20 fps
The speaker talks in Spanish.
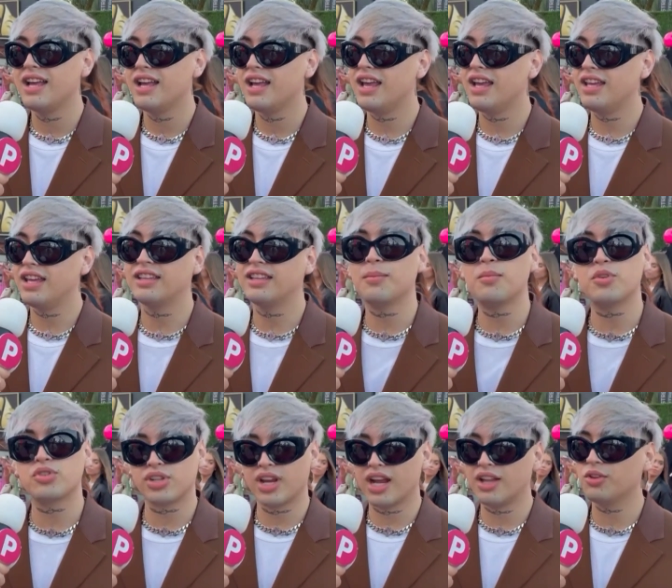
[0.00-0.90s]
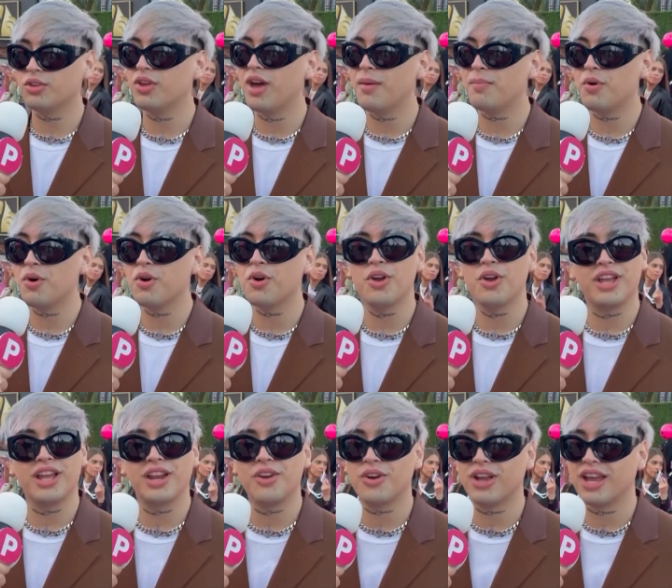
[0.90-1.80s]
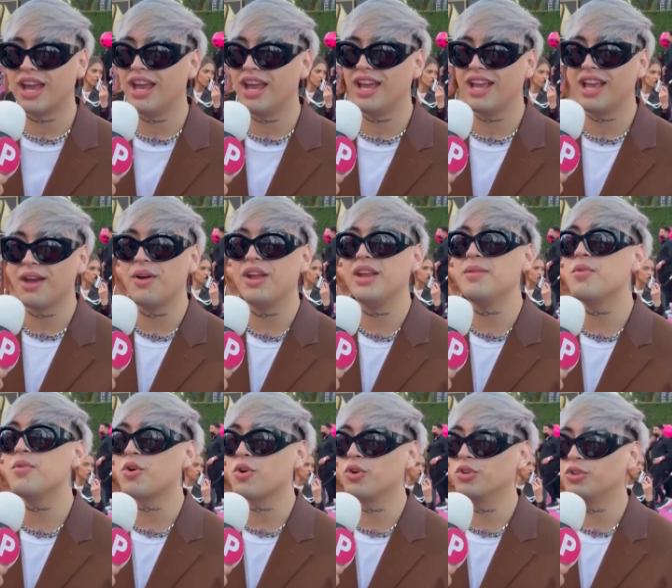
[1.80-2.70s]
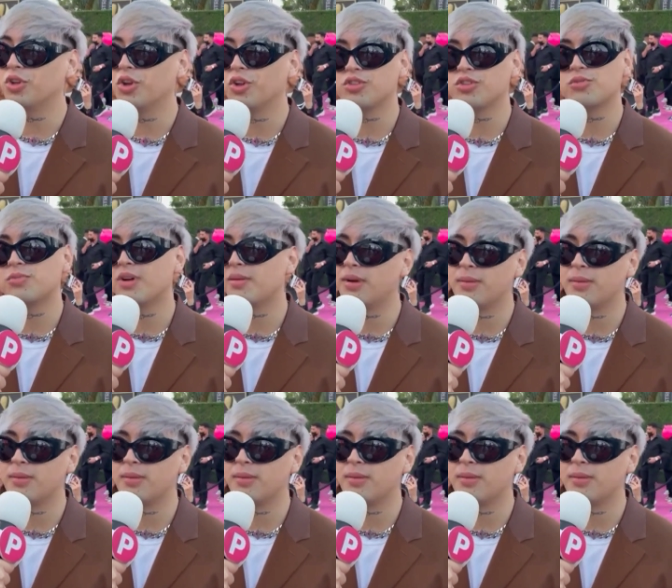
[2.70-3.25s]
eh, y estamos llegando de a poco y creo que, venimos con todo, súper